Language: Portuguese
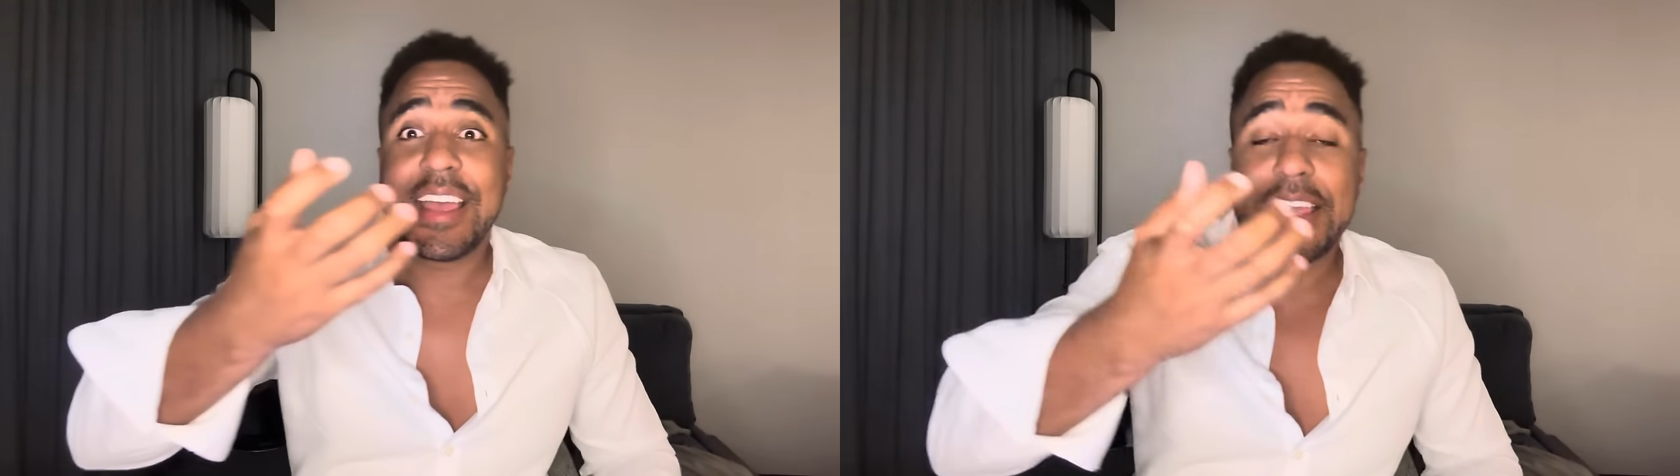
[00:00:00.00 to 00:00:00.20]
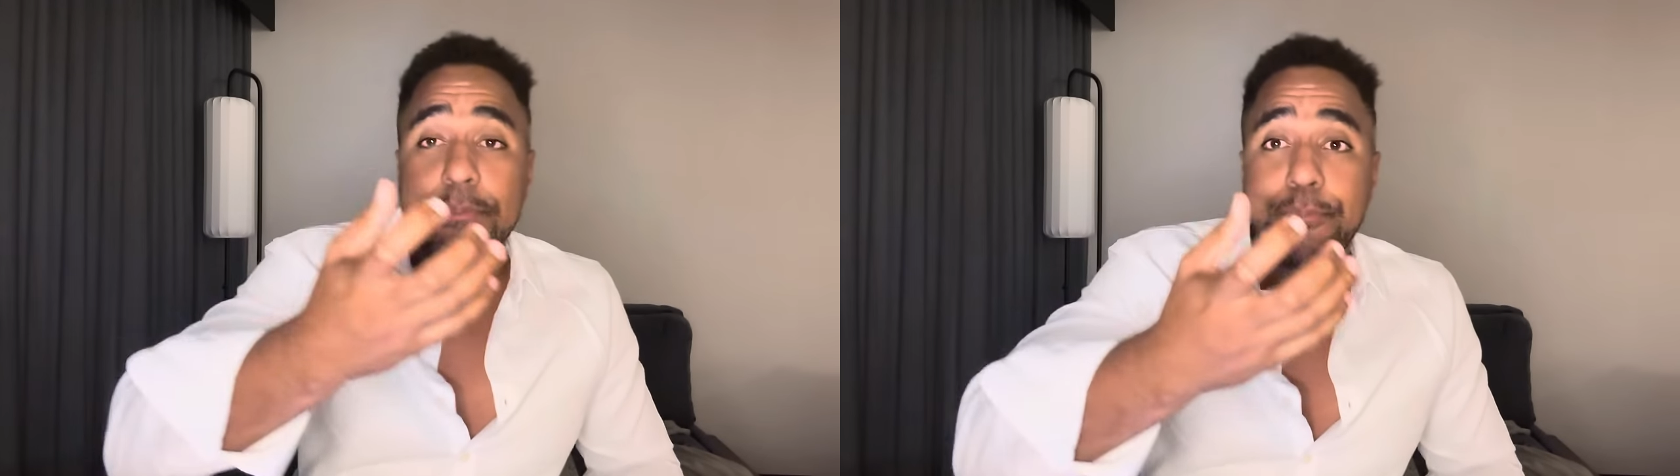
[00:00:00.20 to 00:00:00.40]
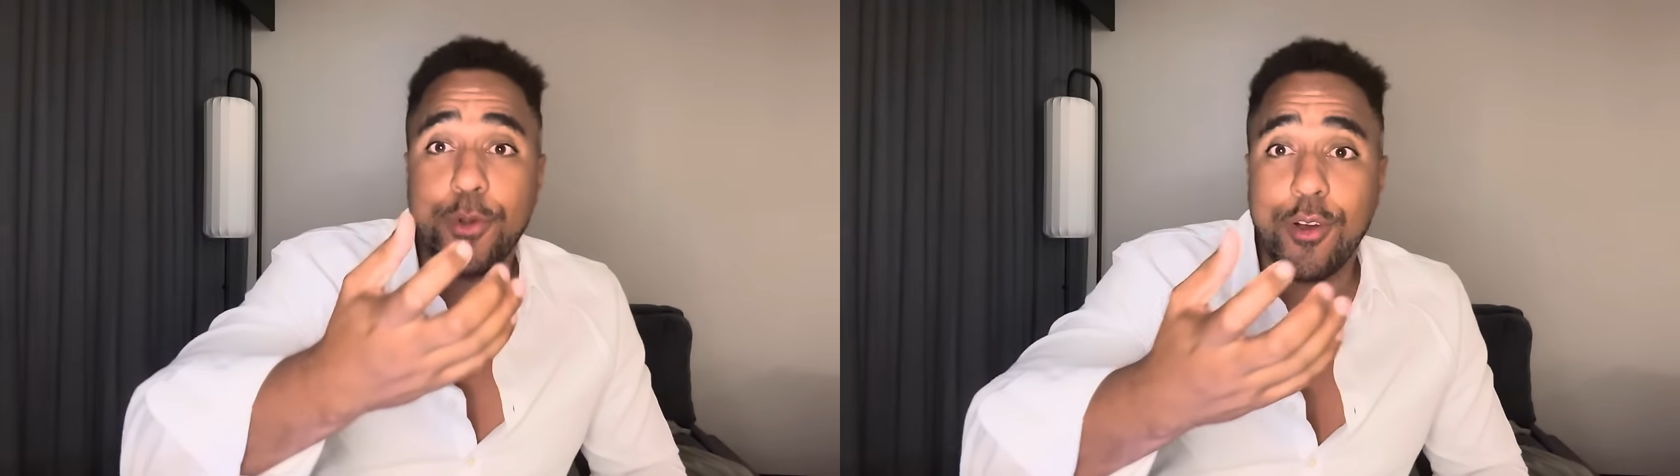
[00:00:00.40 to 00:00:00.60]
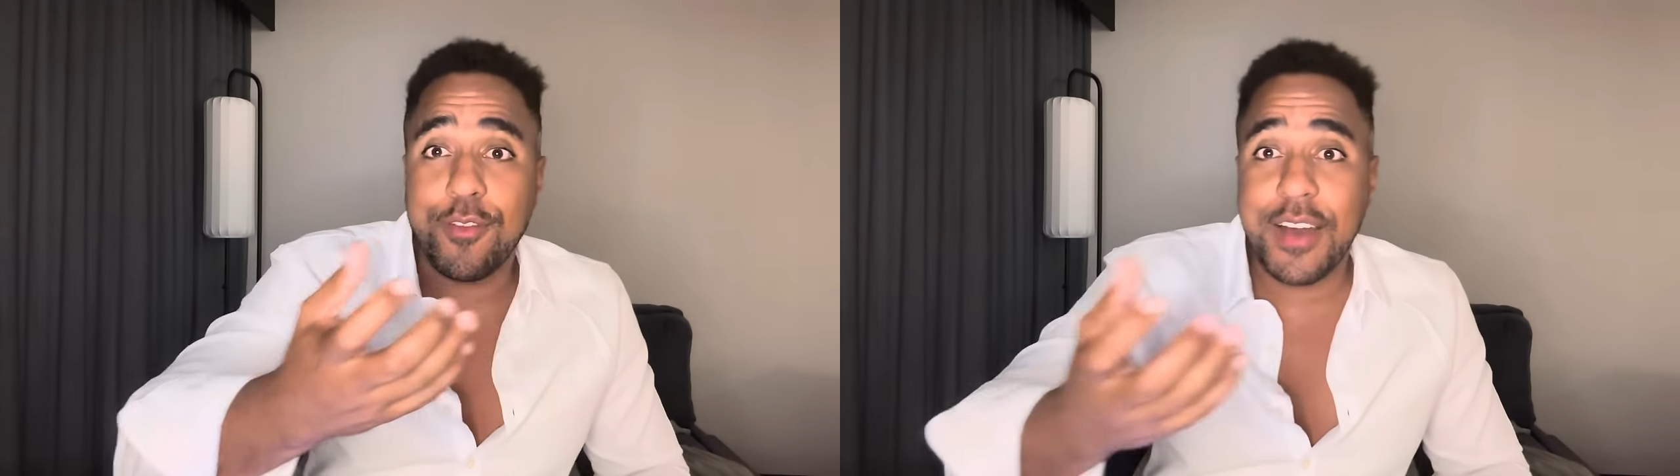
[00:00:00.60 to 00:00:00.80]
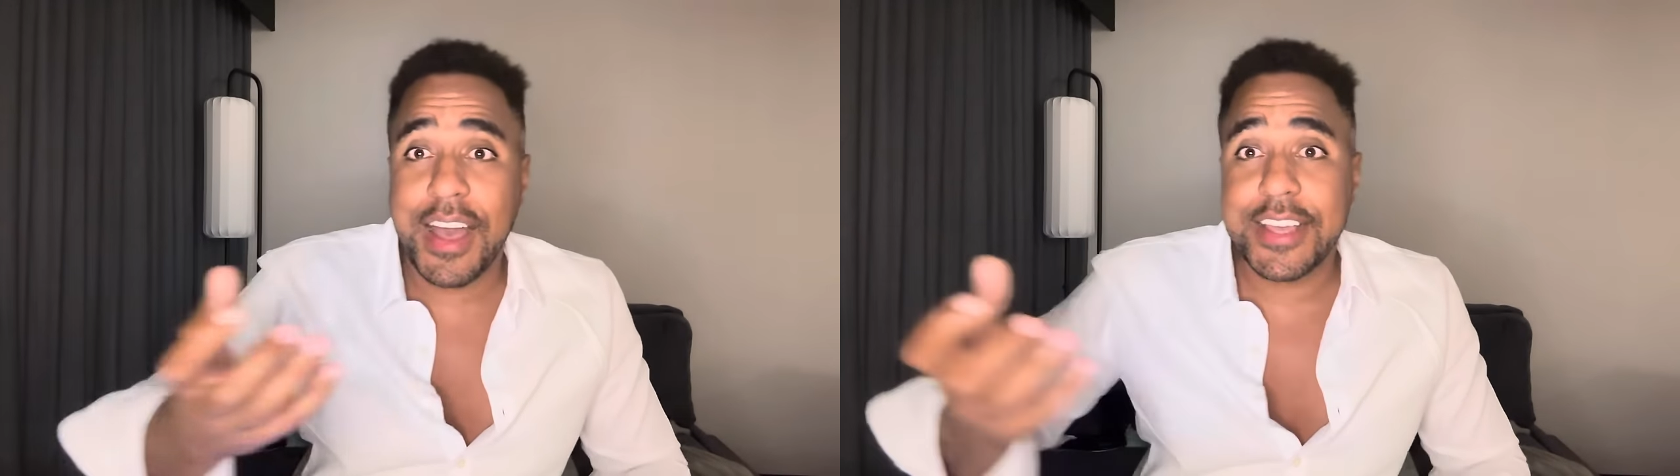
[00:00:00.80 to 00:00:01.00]
e
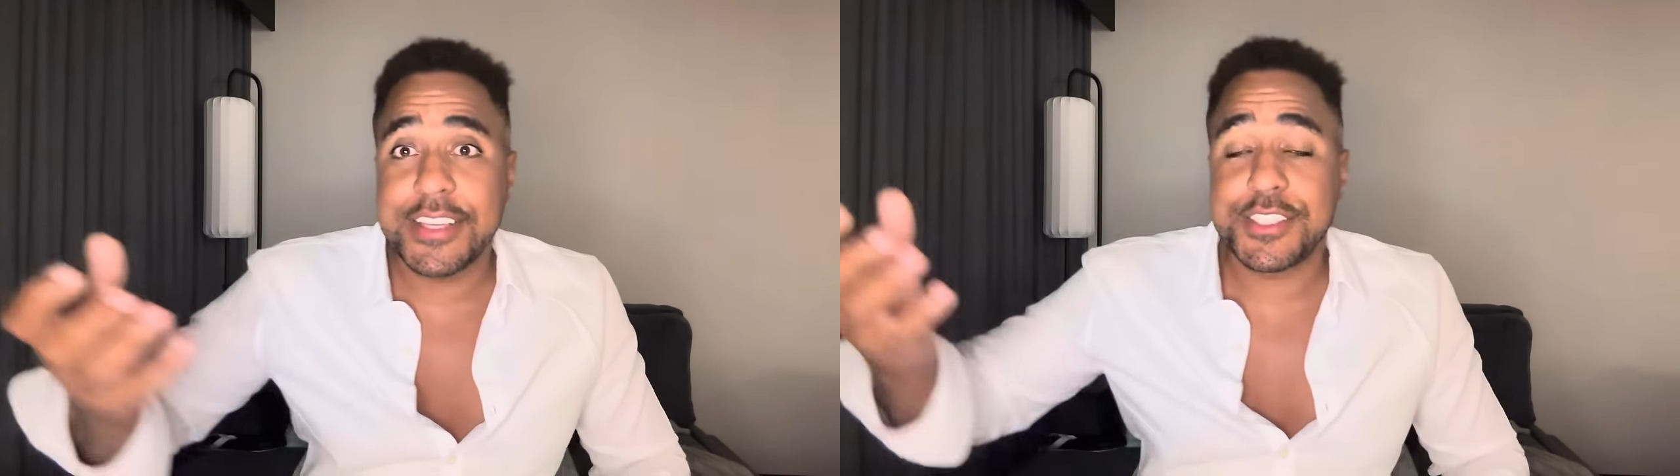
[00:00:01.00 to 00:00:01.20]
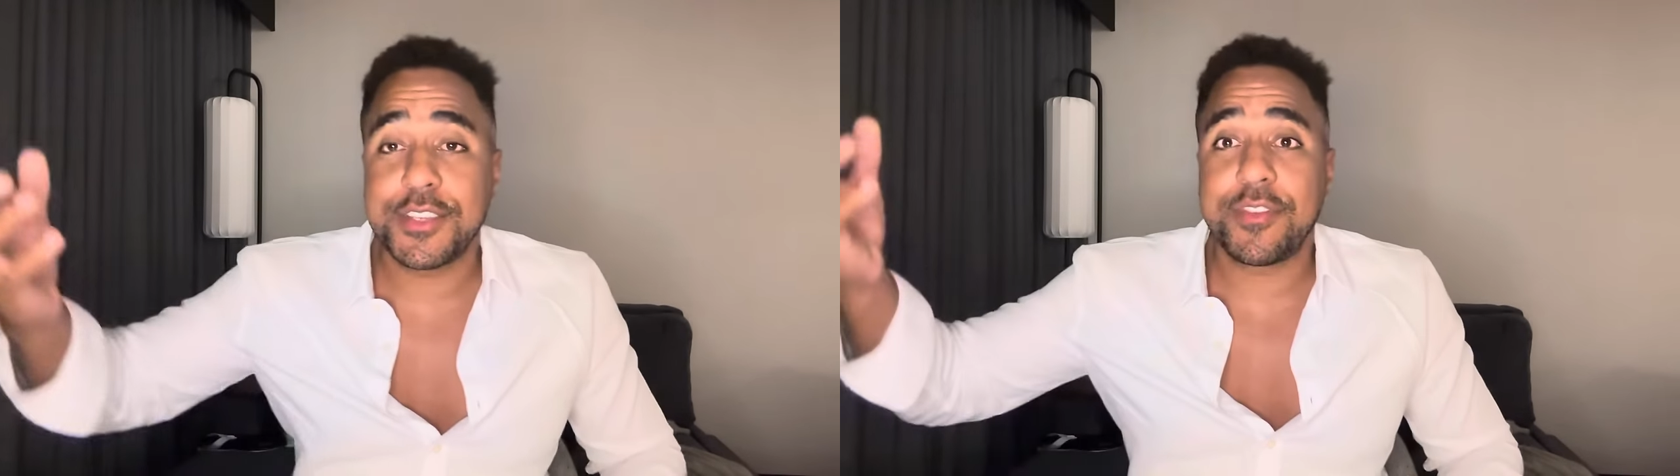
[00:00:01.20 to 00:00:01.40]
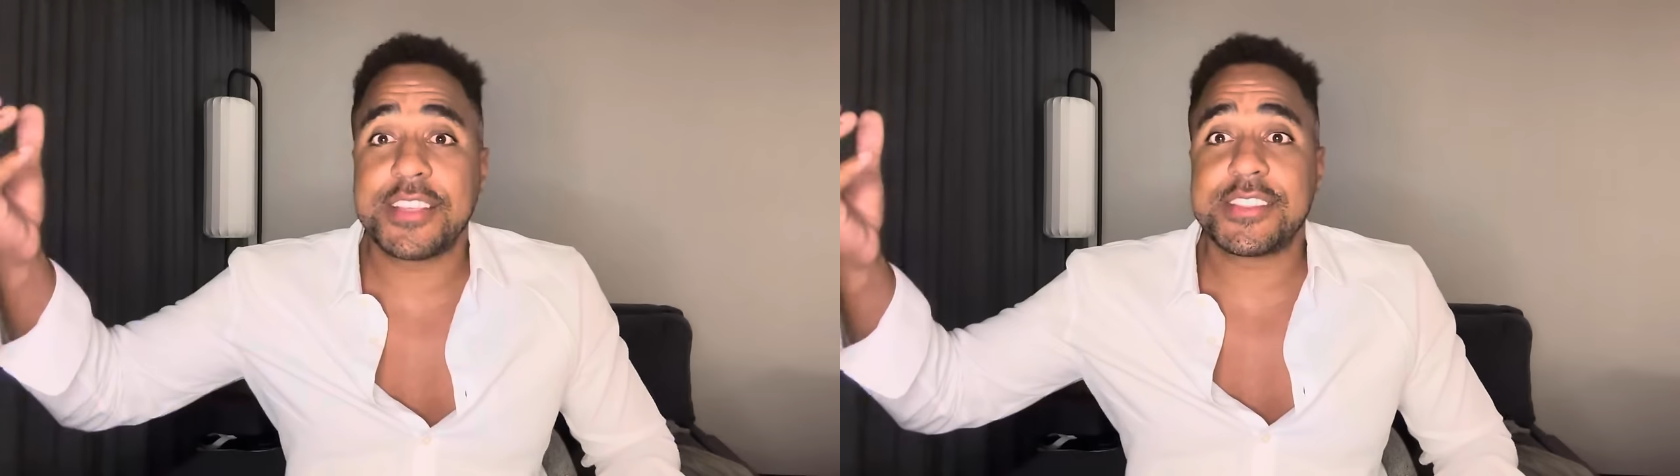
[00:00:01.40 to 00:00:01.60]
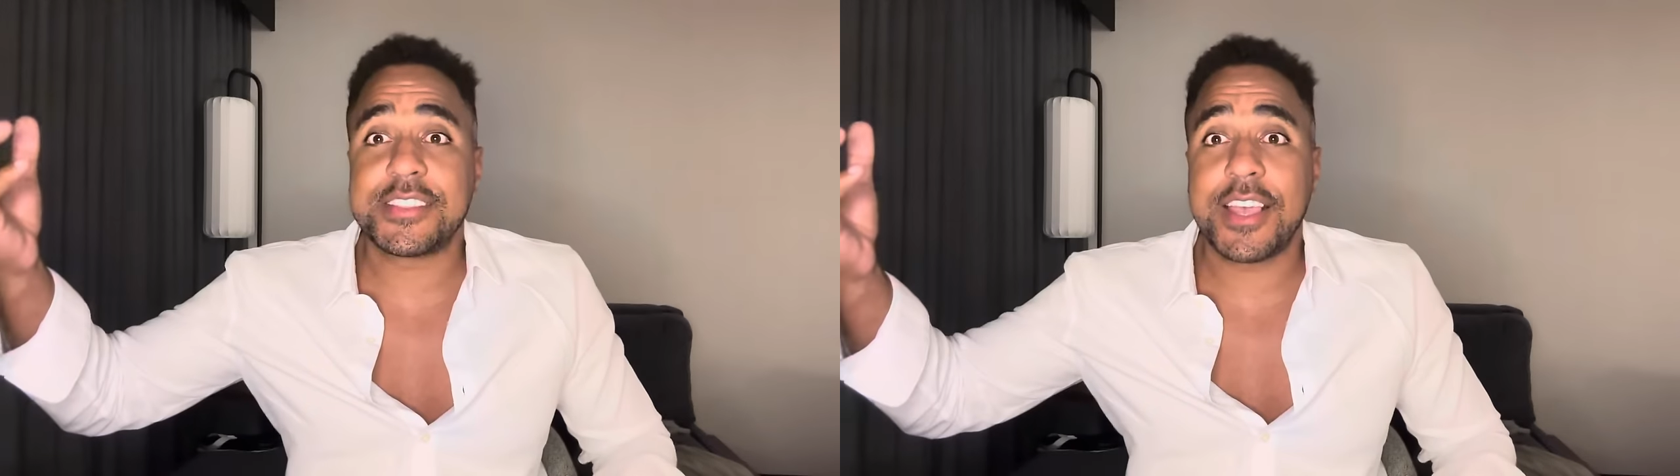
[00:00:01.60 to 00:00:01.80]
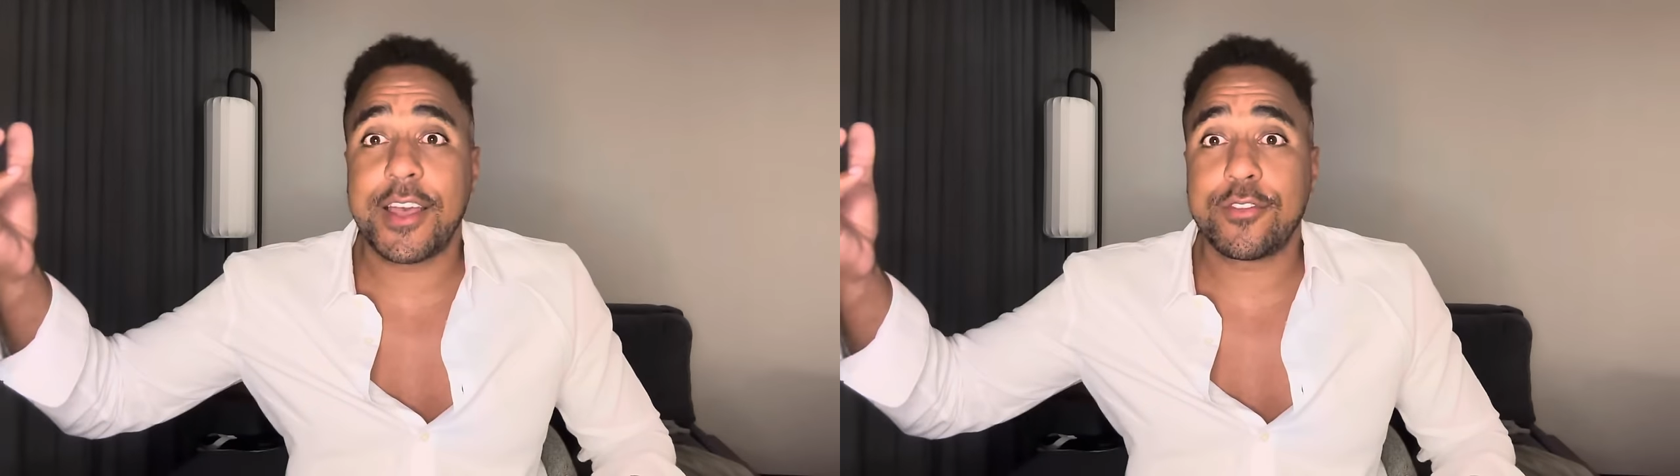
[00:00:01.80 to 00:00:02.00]
provar que estiver
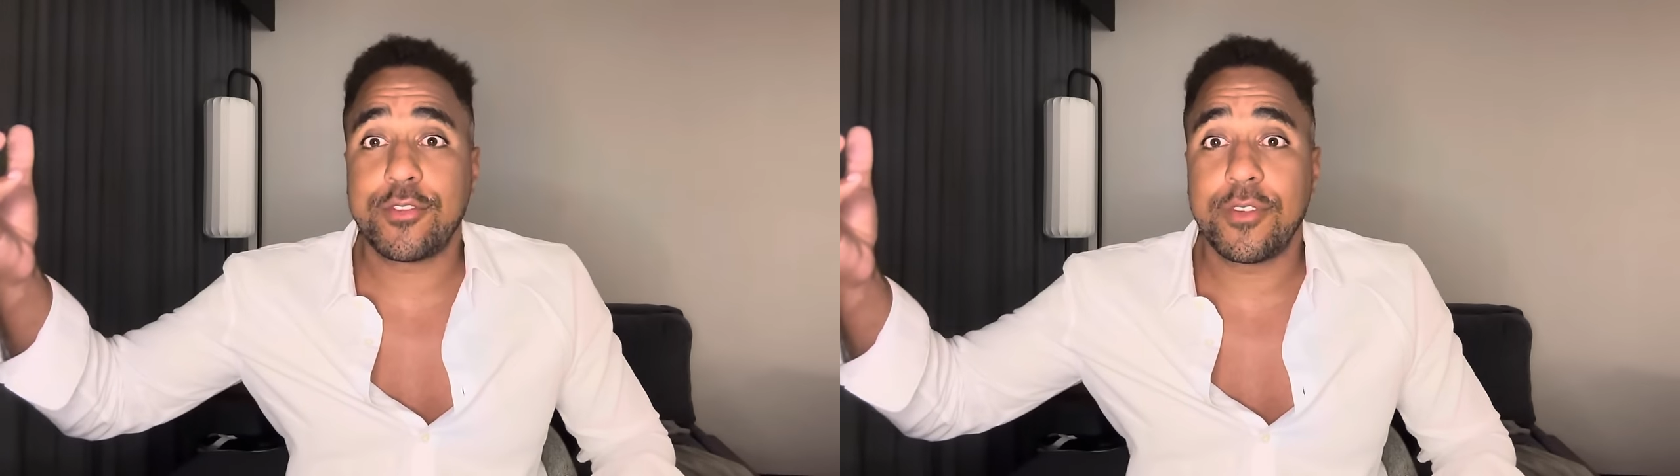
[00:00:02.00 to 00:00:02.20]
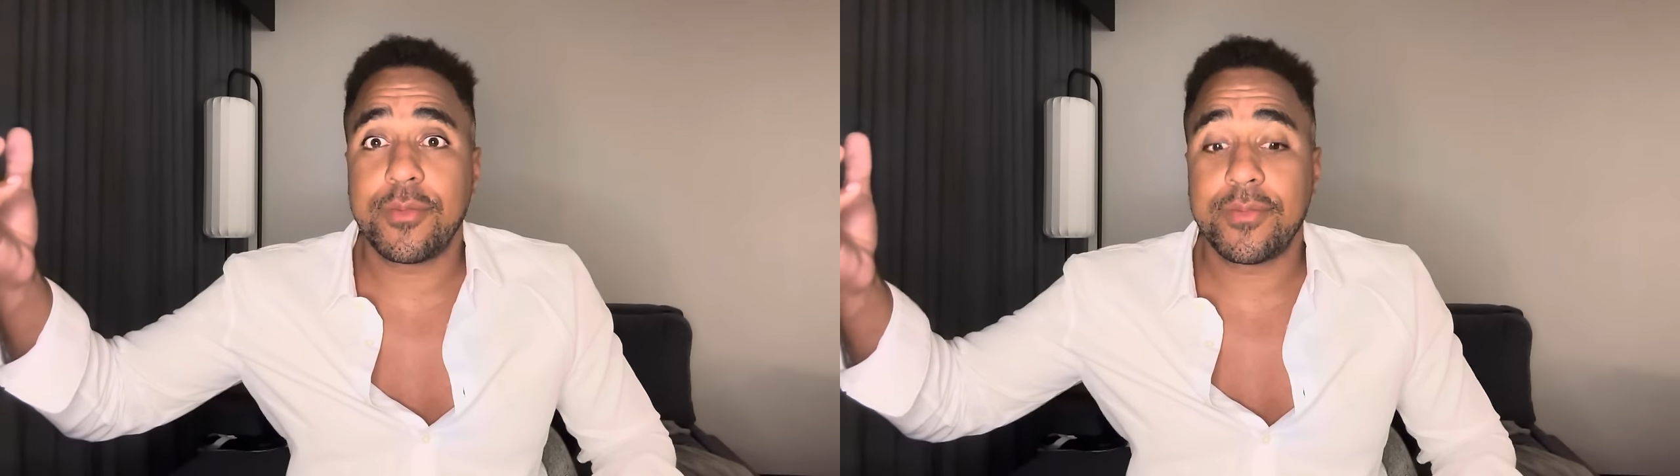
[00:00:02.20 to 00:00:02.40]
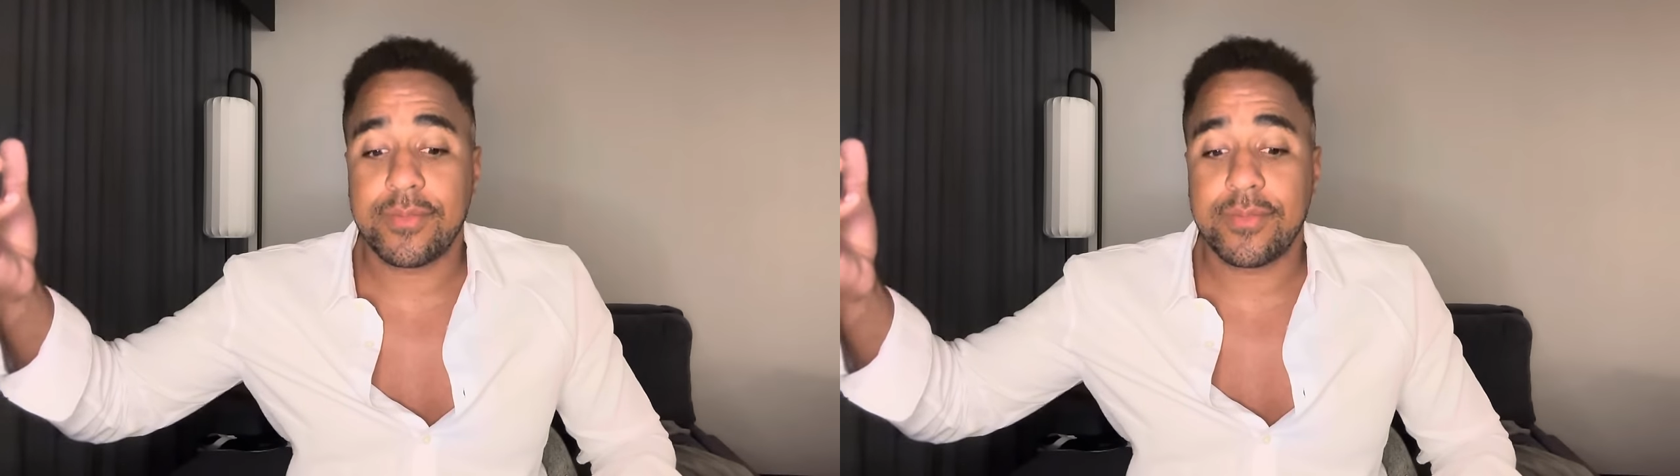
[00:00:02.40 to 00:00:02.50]
certo,